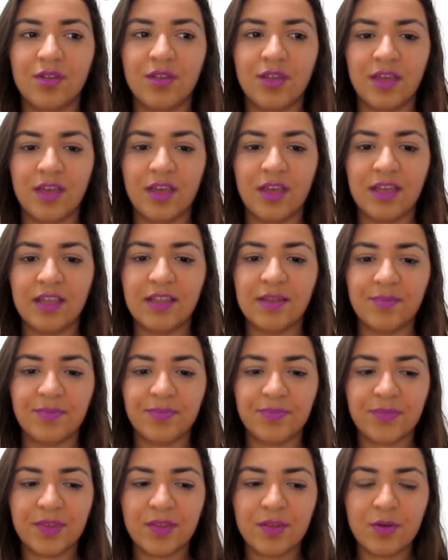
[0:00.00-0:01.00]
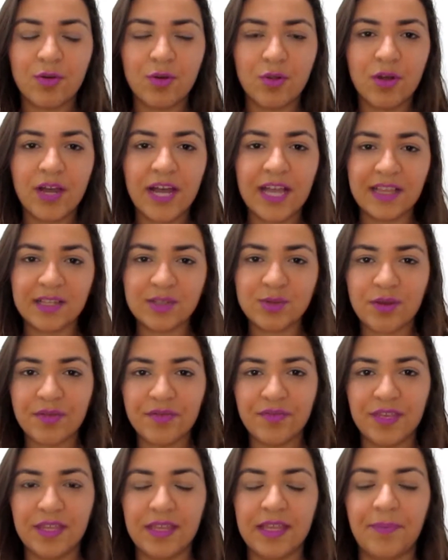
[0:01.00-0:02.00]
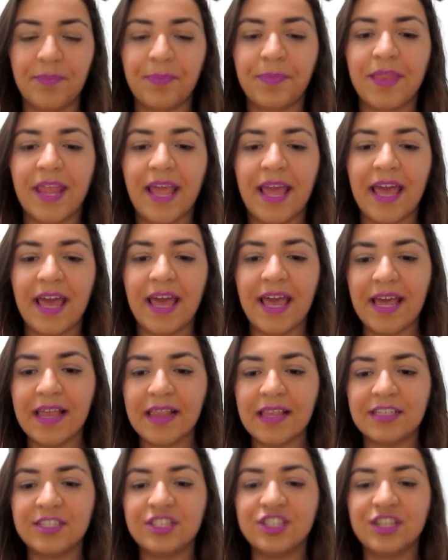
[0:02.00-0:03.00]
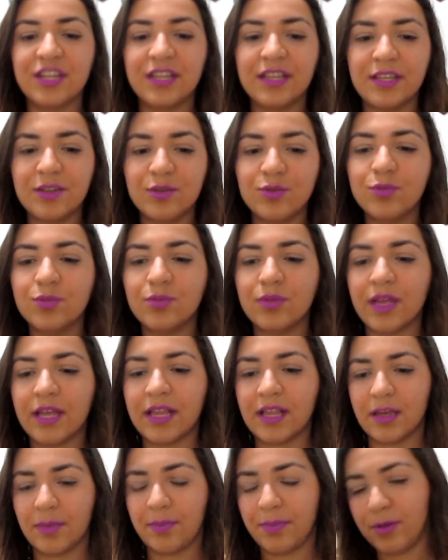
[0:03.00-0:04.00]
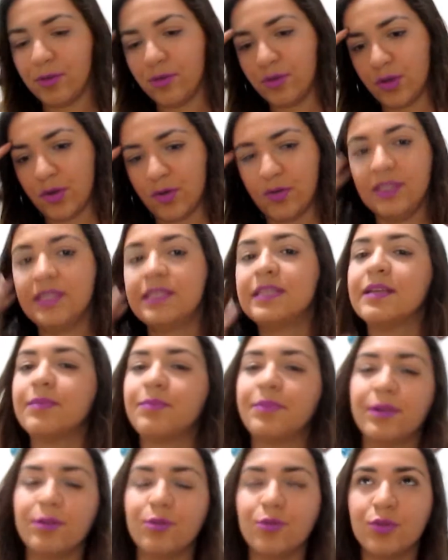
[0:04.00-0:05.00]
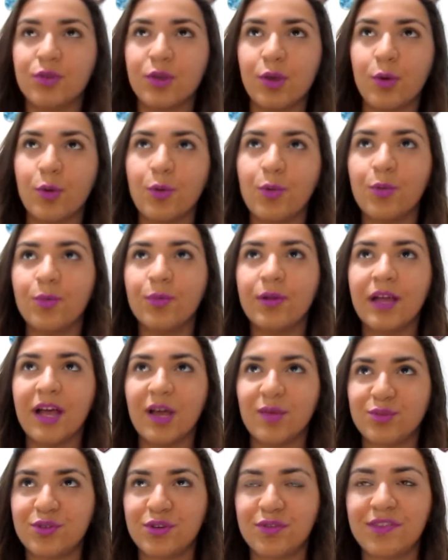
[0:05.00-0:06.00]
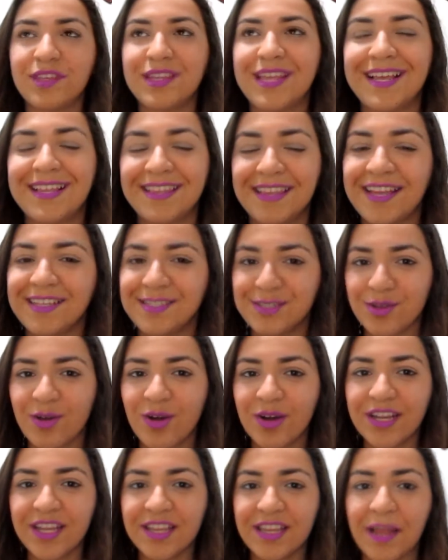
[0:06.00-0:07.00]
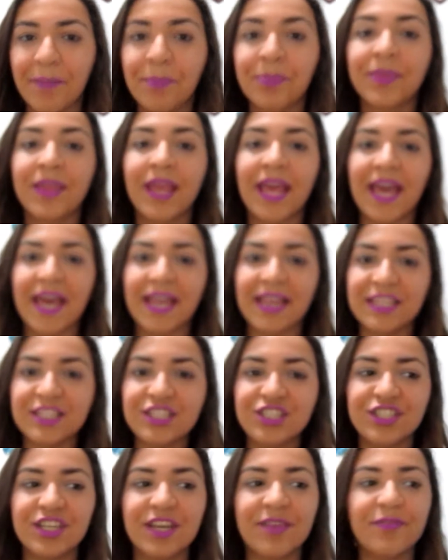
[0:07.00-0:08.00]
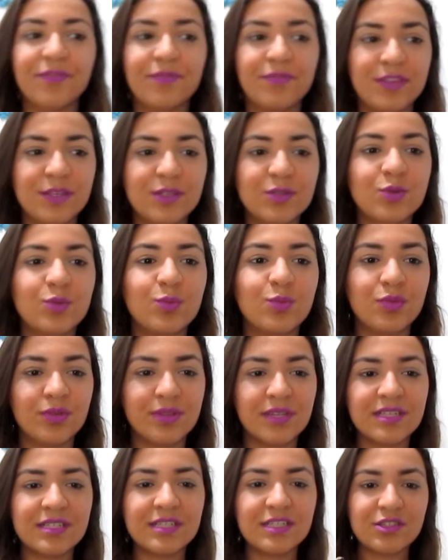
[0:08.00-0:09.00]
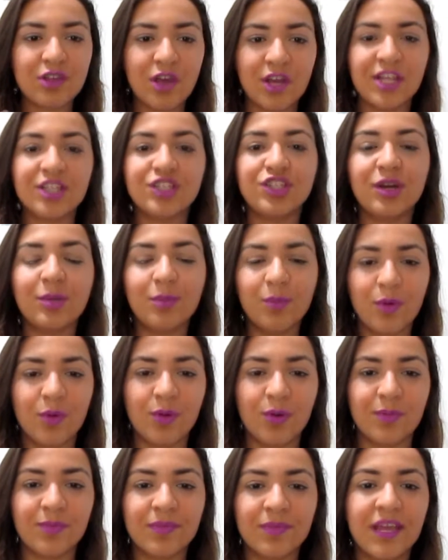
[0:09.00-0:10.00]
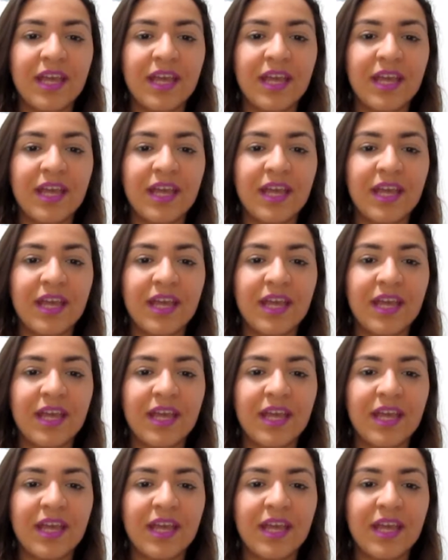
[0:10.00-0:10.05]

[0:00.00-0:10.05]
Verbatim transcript: é, colocar na sua vida. Ela tinha lido, é, pelo que eu, pelo que eu absorvi da, da história, né? Ela tinha visto muitas histórias de amor.